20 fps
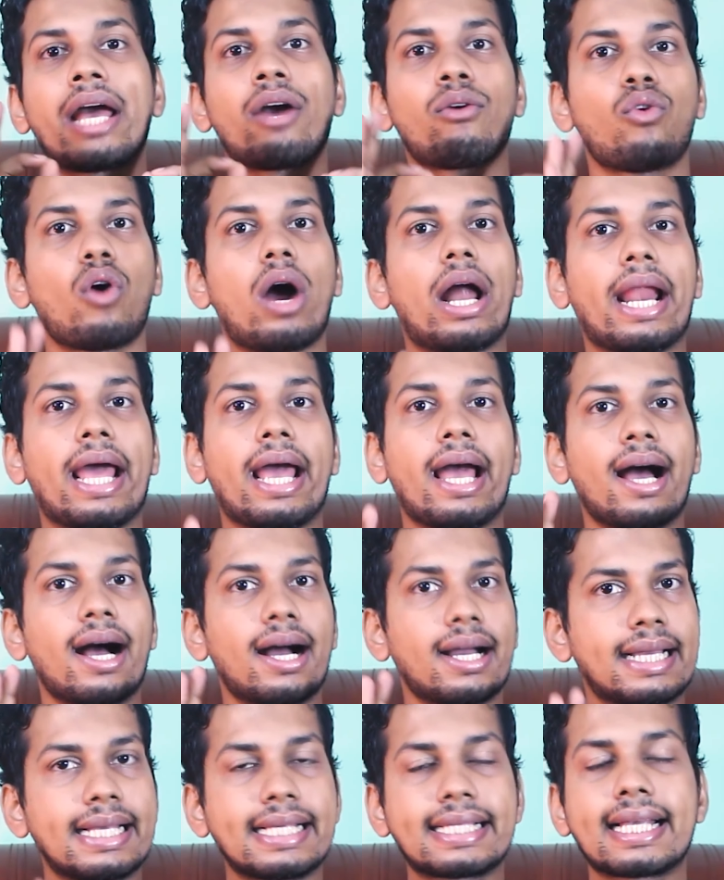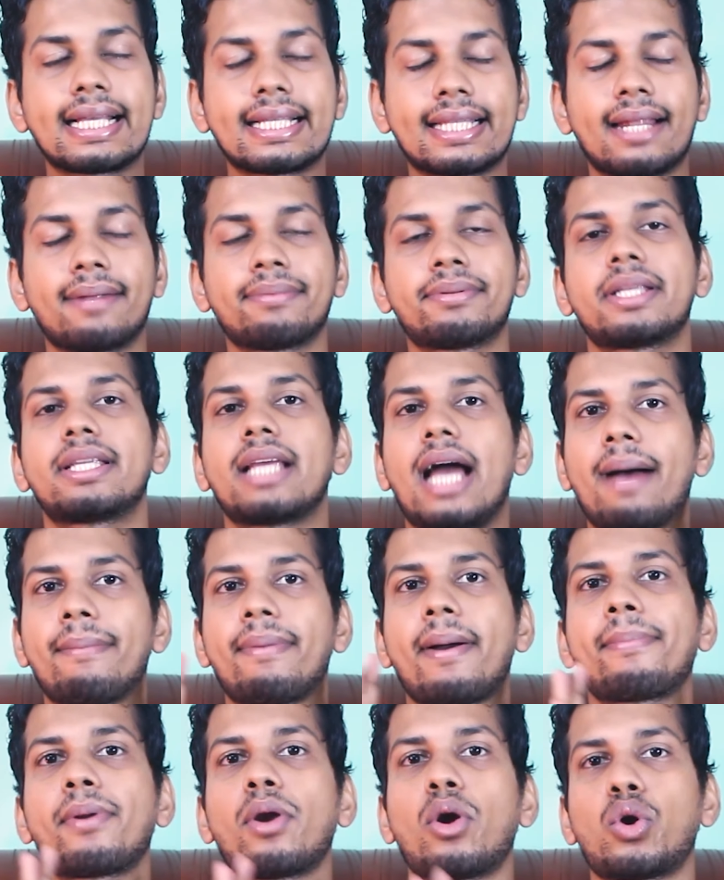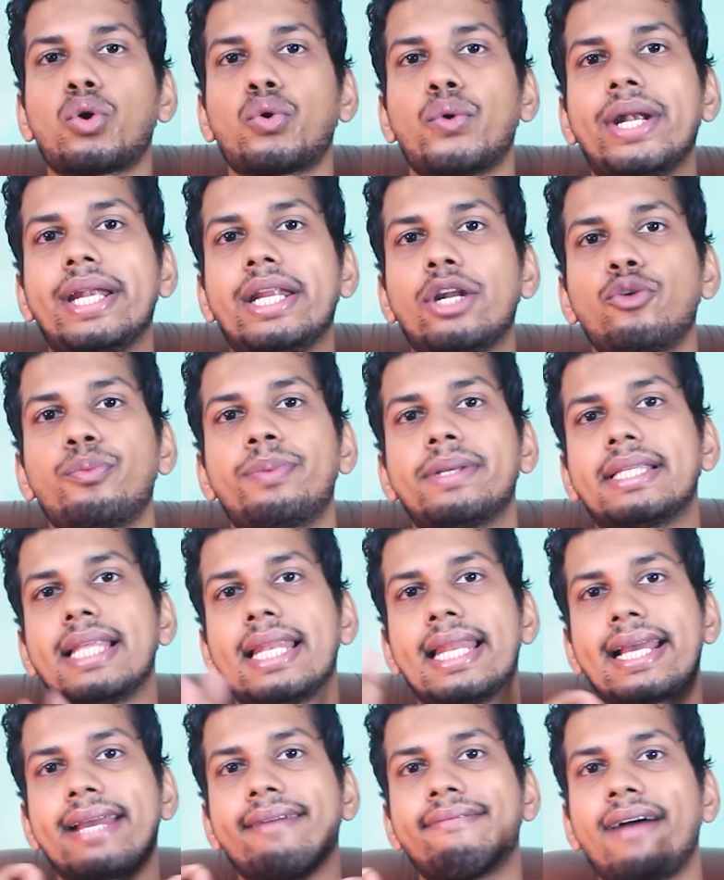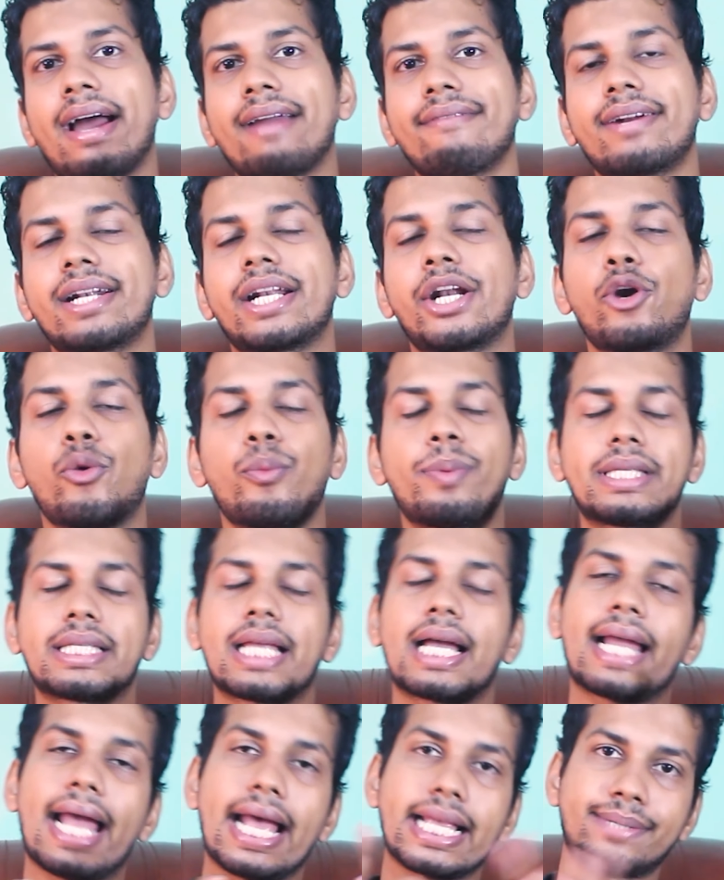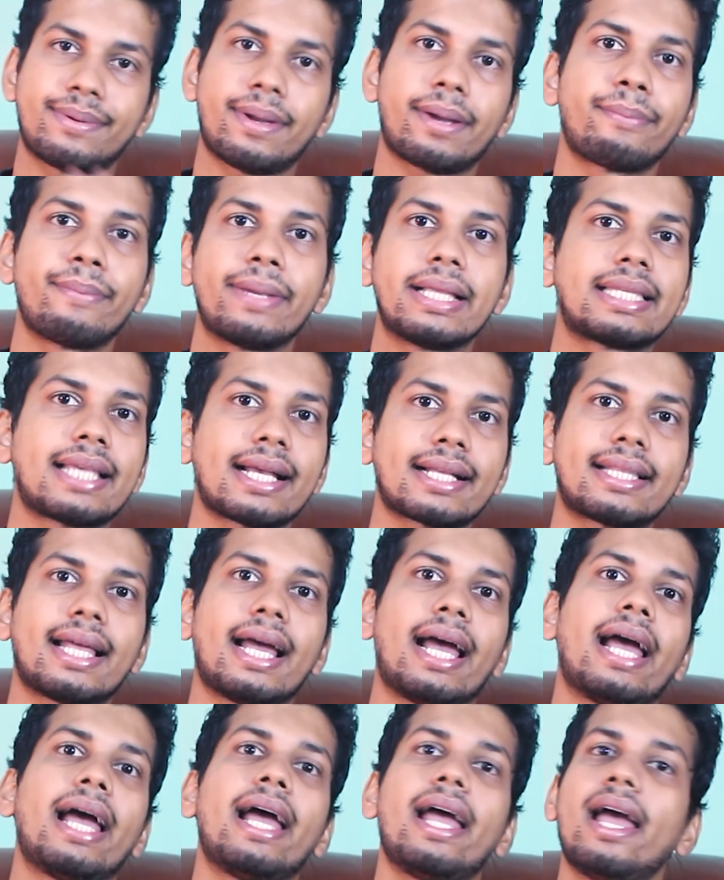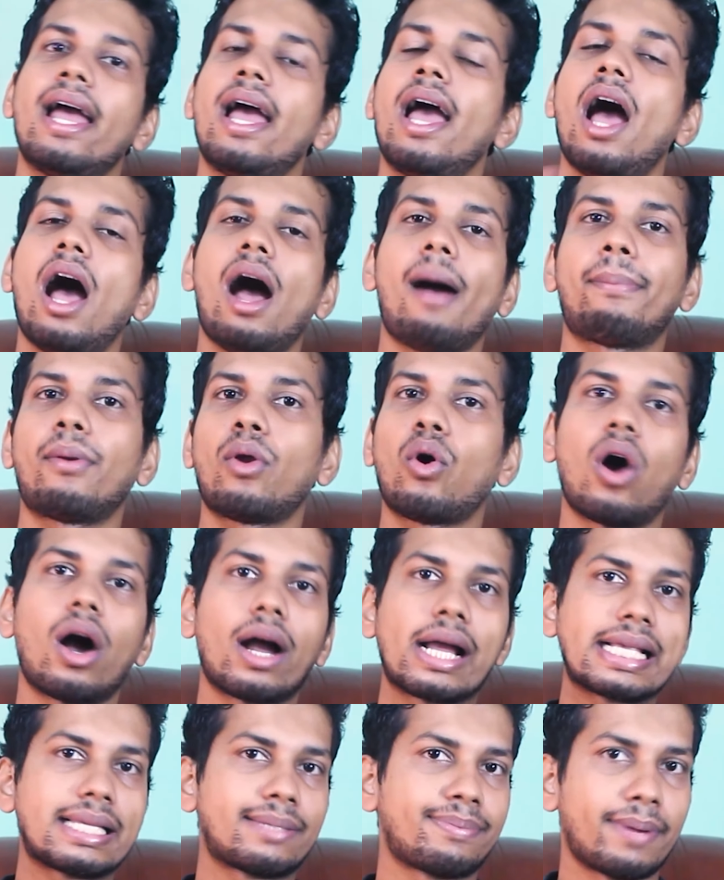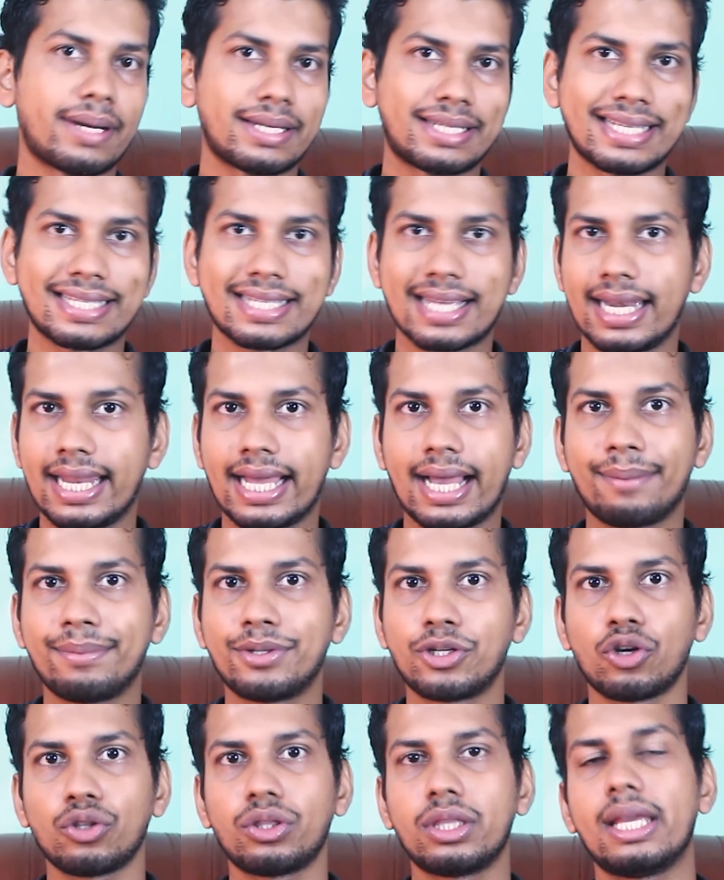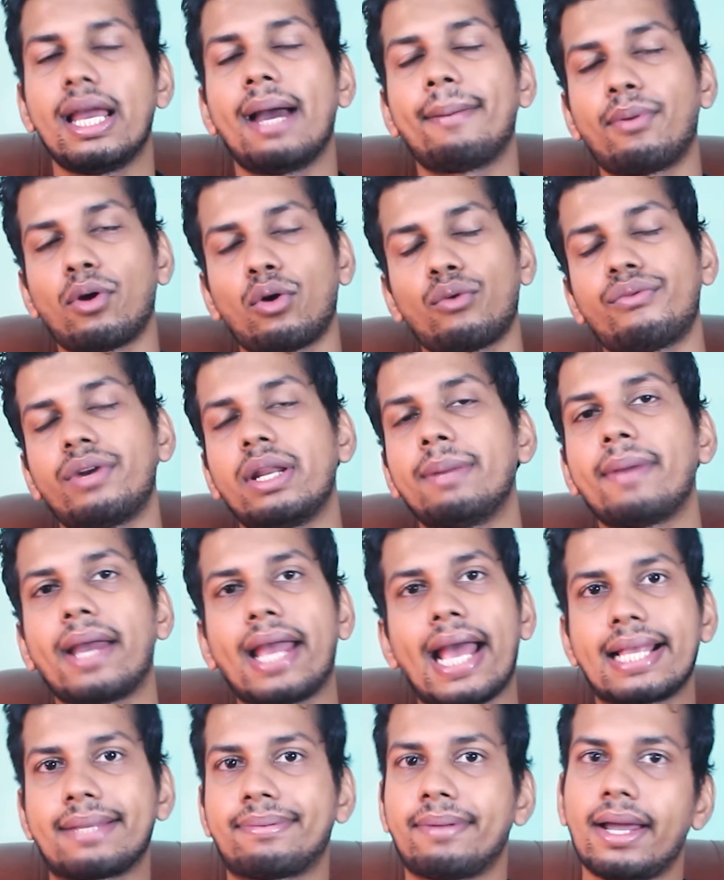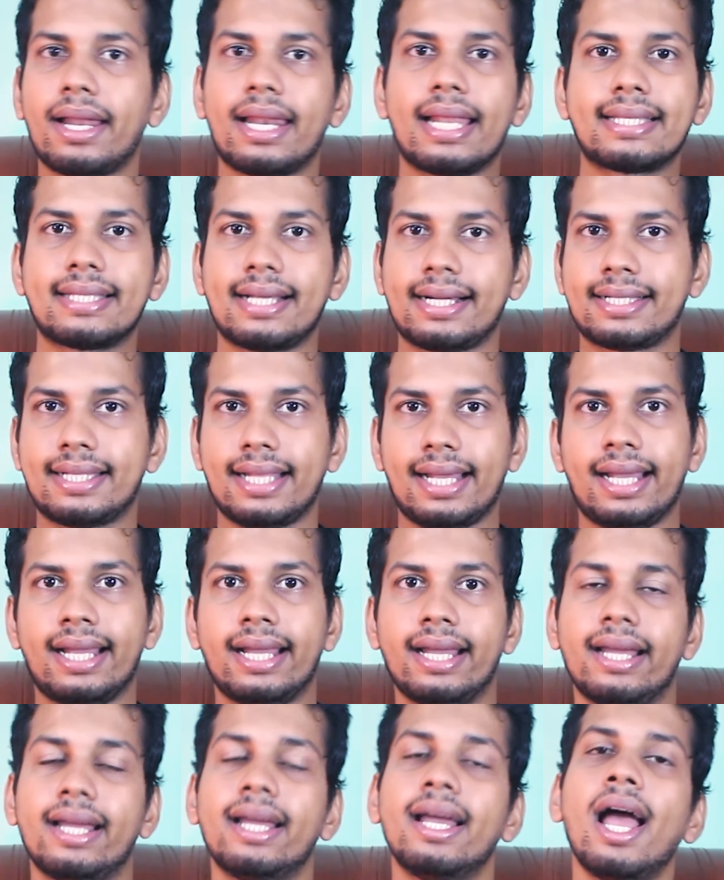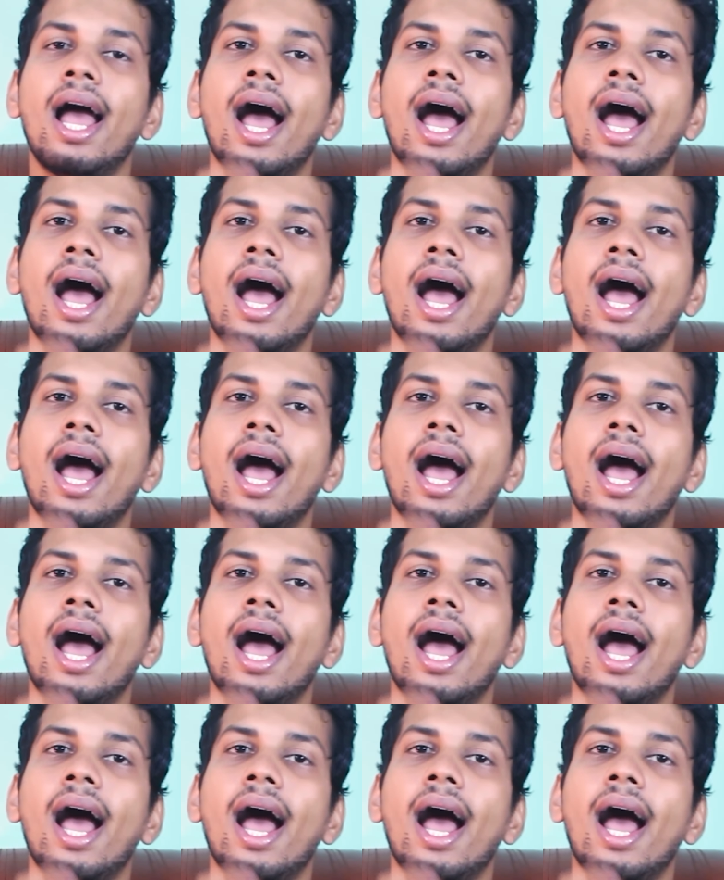है वो आ रहा है हगीज की तरफ से जहाँ पे आप लोग ट्वेंटी रुपीज़ से लेके फाइव हंड्रेड रुपीज़ का कैशबैक मिल सकता है आप लोग हगीज परचेस करने का भी जरूरत नहीं आप लोग फ्री में कैशबैक ले सकते हैं